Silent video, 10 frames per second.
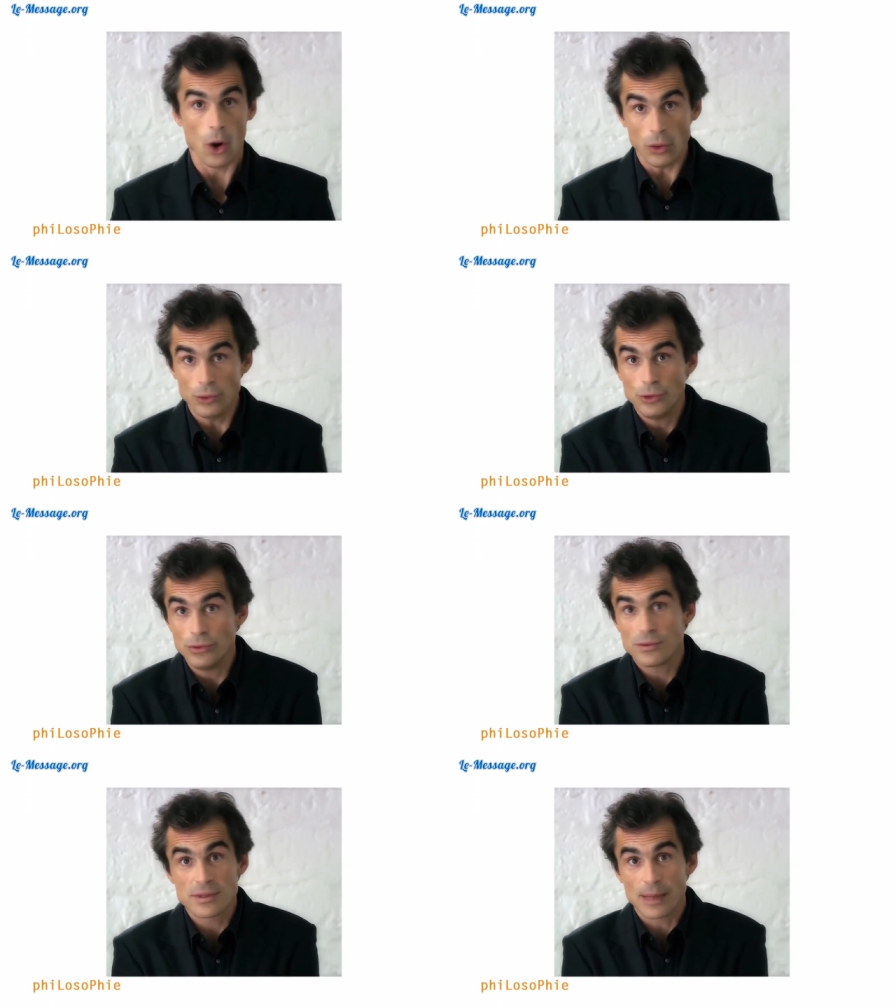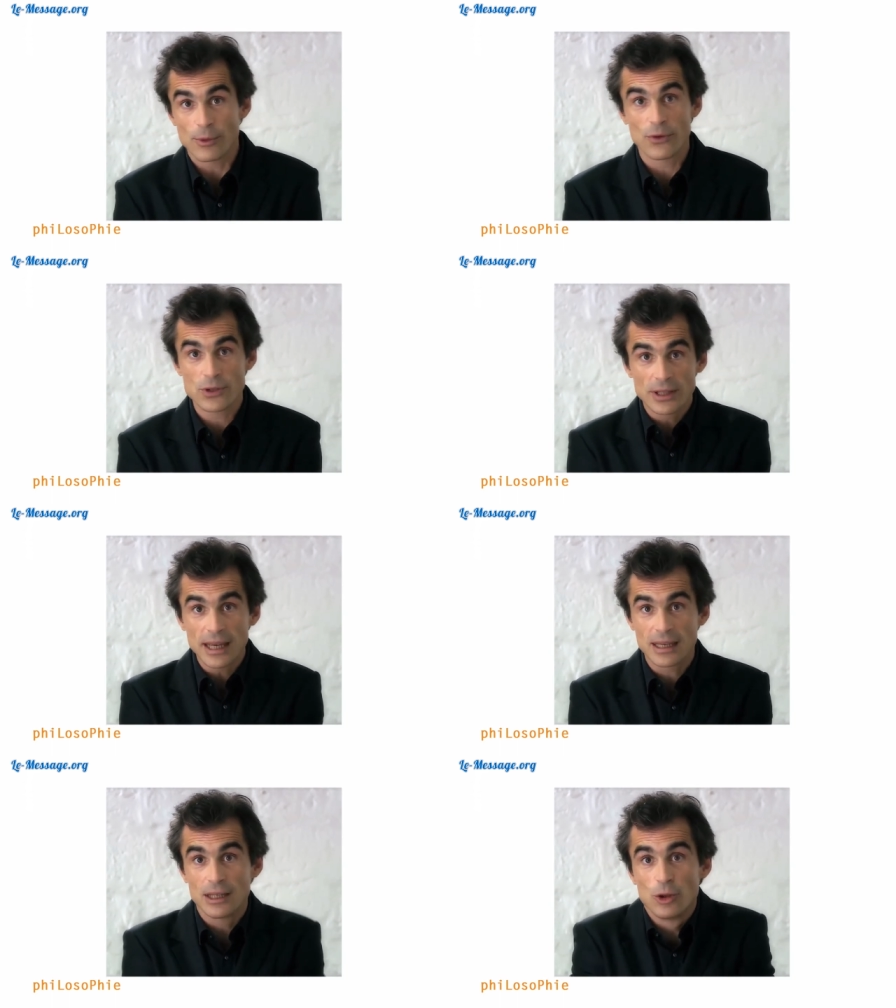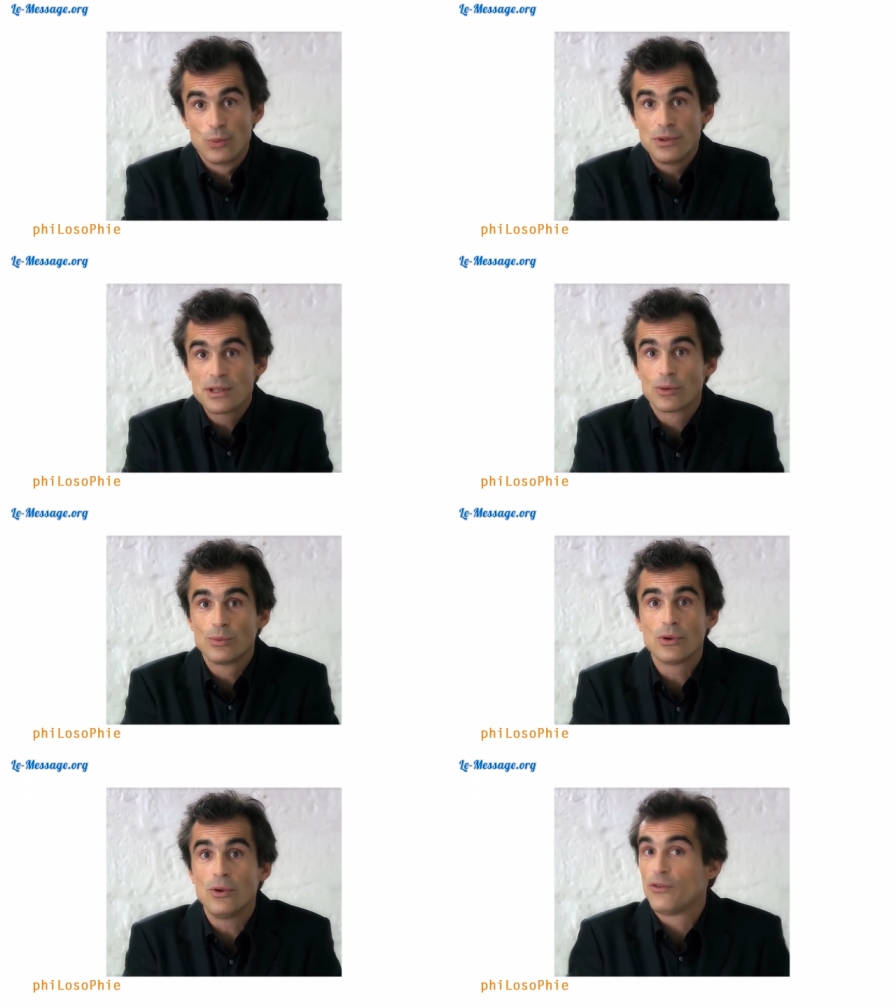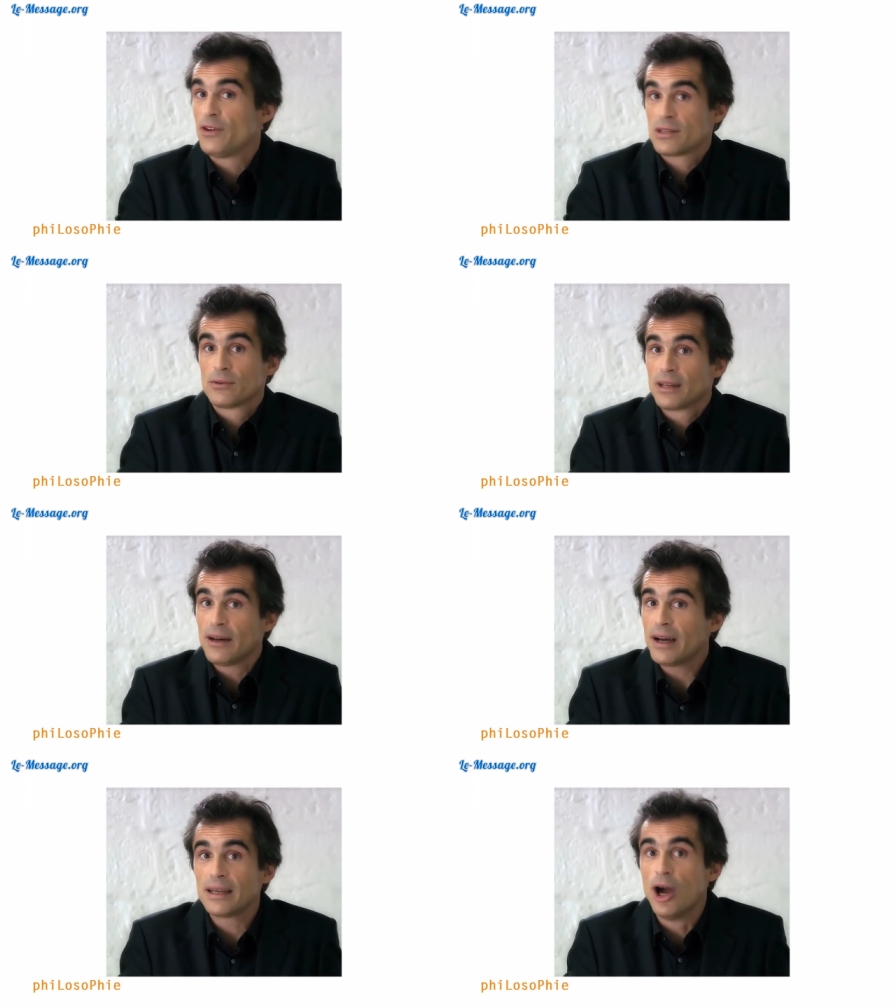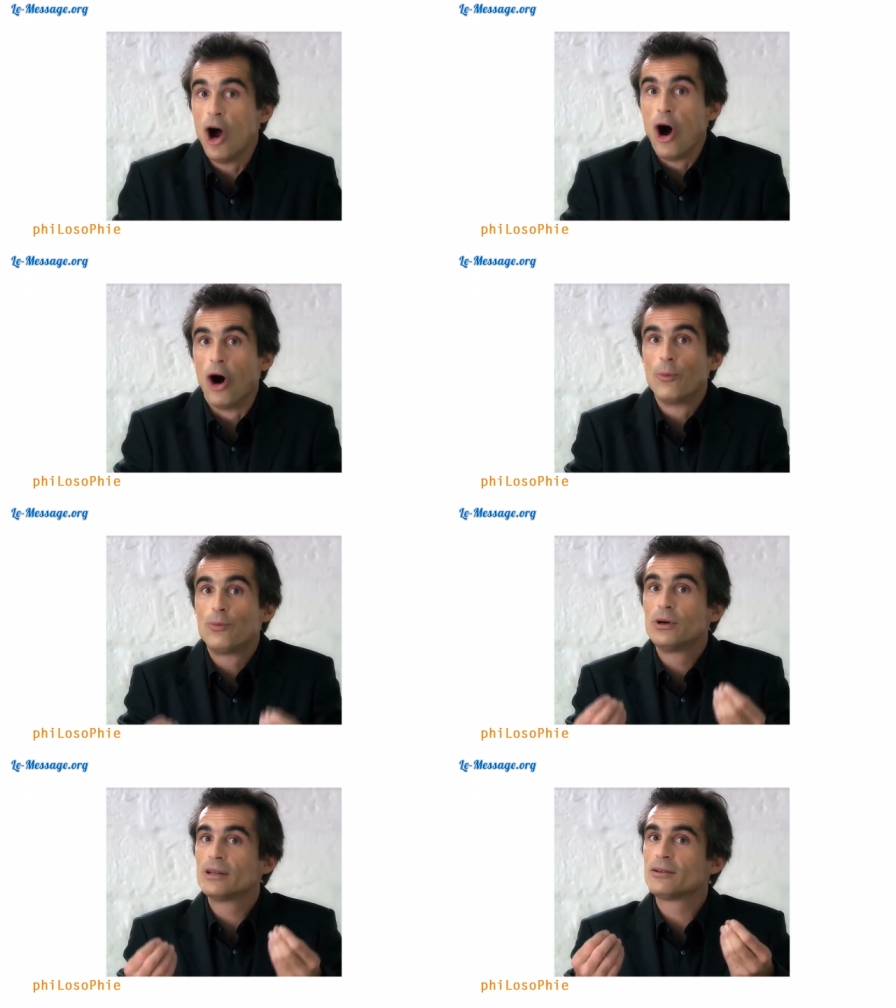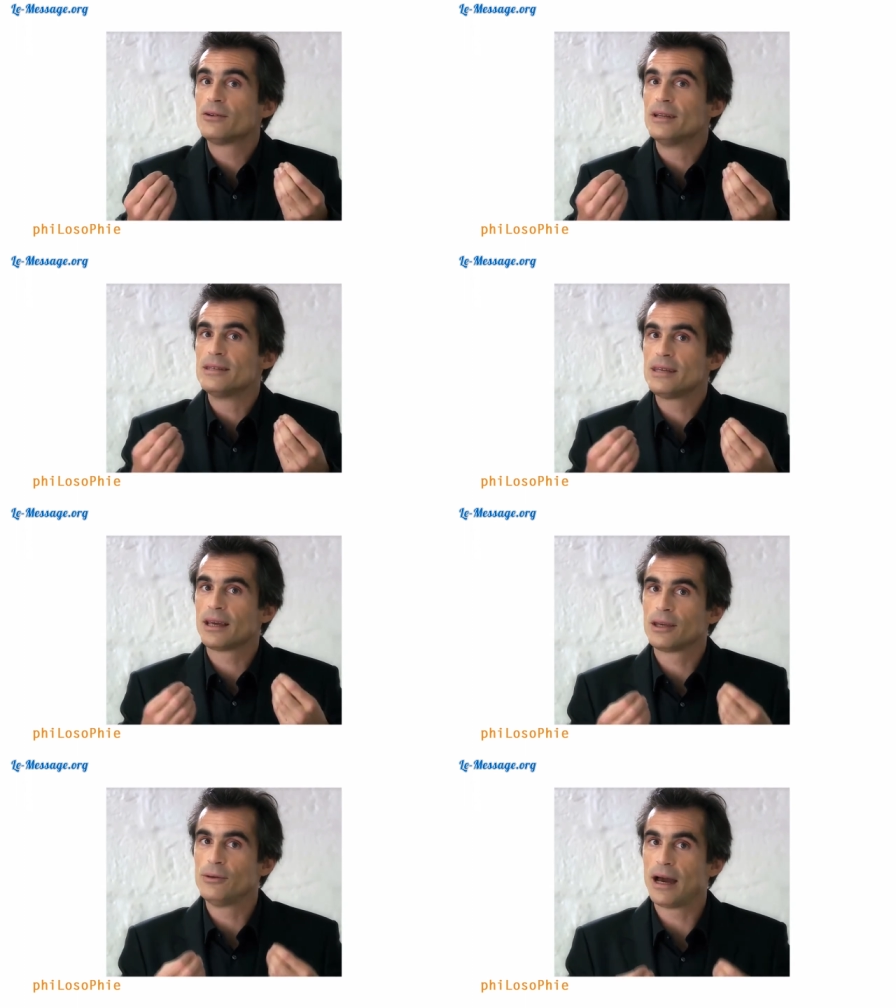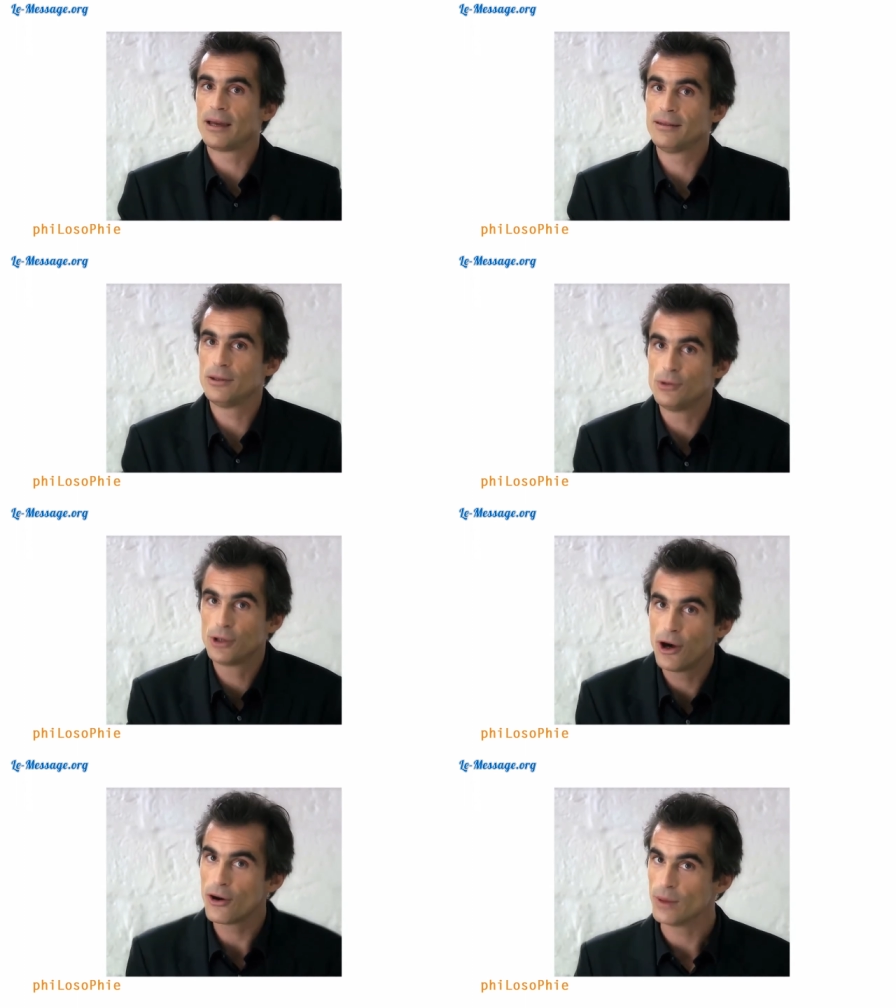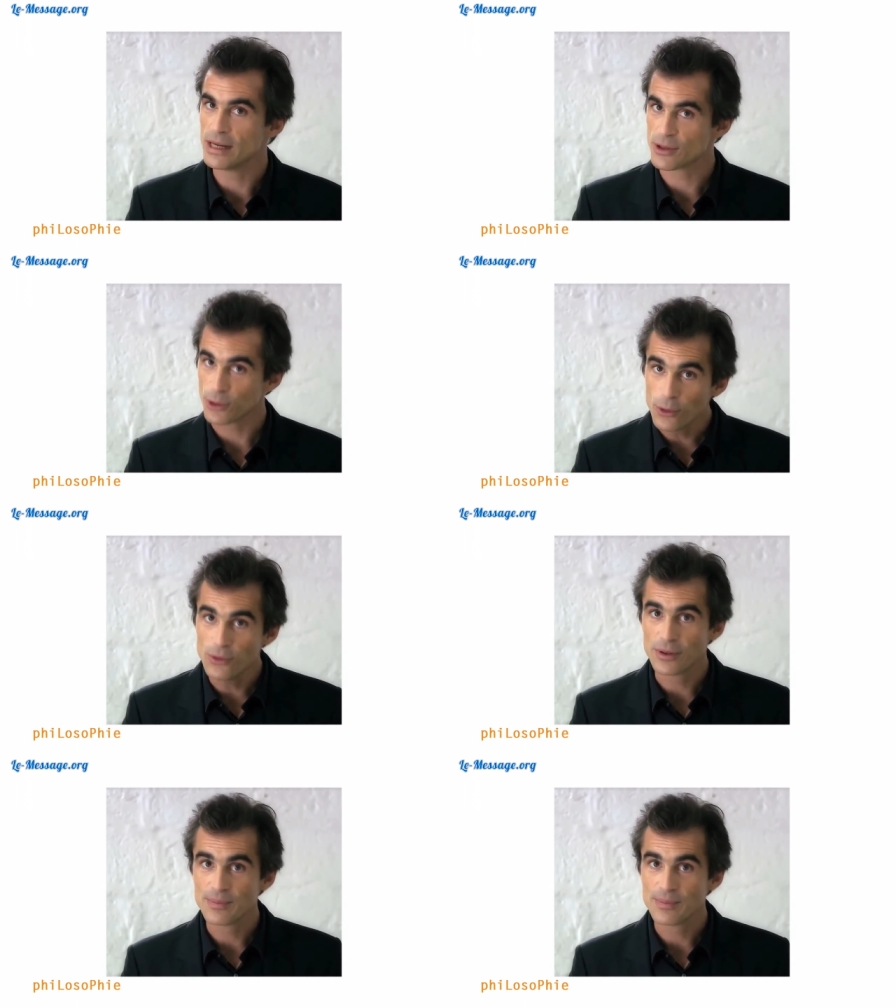ou d'une simple fonctionnaire qui, depuis son bureau, fait son travail en pointant les irrégularités du corps où elle se trouve.